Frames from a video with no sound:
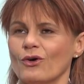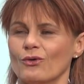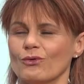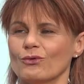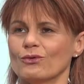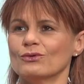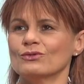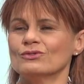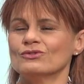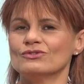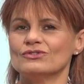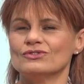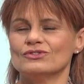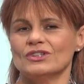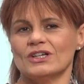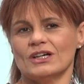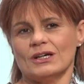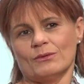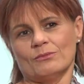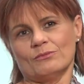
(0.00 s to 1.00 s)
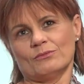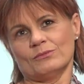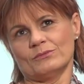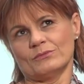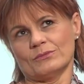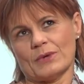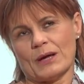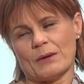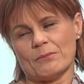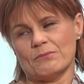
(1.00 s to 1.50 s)
Und
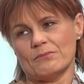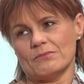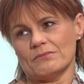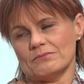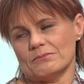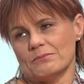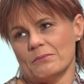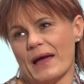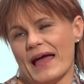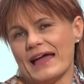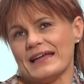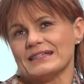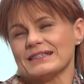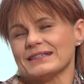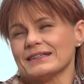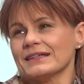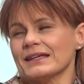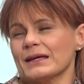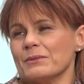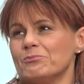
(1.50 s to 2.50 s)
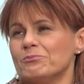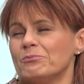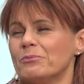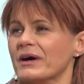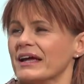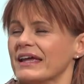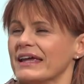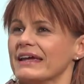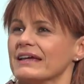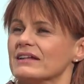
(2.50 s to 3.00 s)
ähm, am meisten
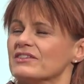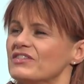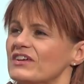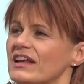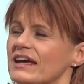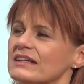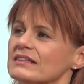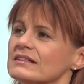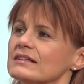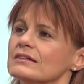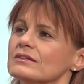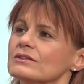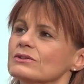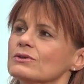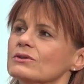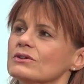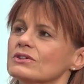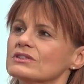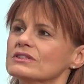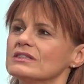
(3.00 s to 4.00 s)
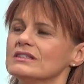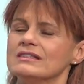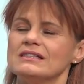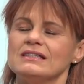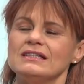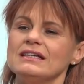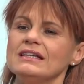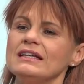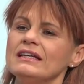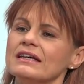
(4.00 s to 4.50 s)
geprägt vielleicht dann doch
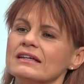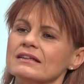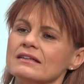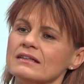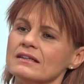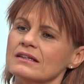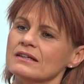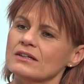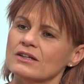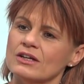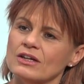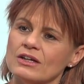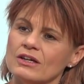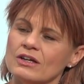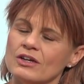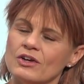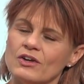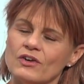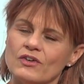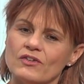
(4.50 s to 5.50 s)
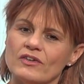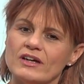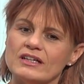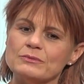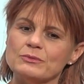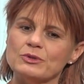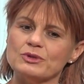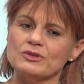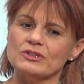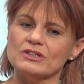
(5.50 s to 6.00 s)
Sizilien, weil
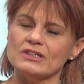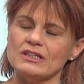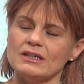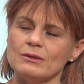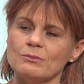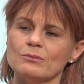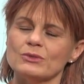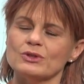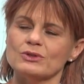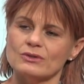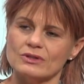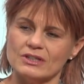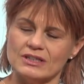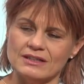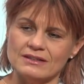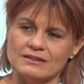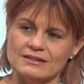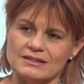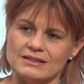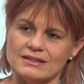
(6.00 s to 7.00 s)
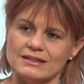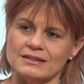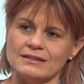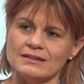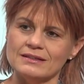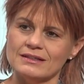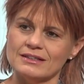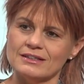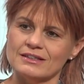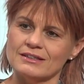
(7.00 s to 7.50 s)
es mich dort immer noch
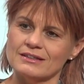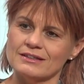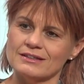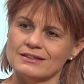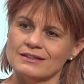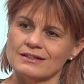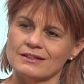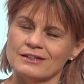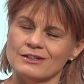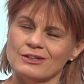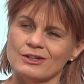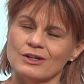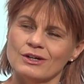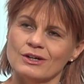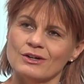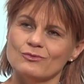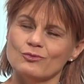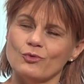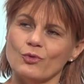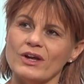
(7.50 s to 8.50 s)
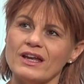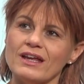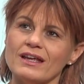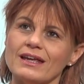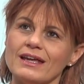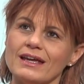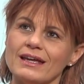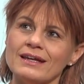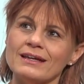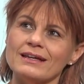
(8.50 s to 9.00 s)
hinzieht,
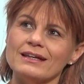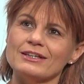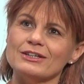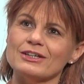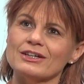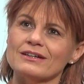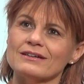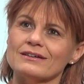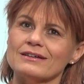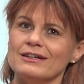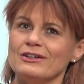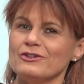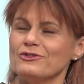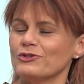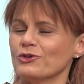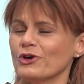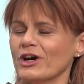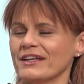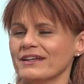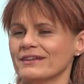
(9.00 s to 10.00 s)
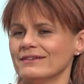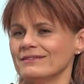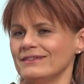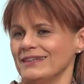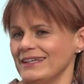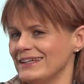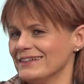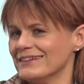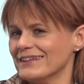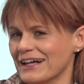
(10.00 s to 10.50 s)
wohingegen ich in Kalifornien
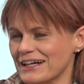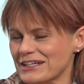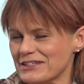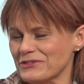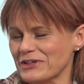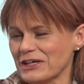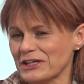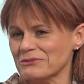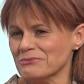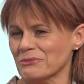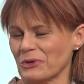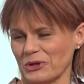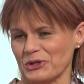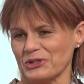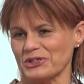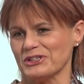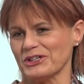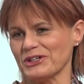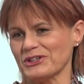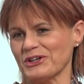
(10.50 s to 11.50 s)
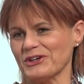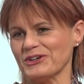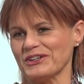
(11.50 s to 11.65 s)
nicht alt werden möchte und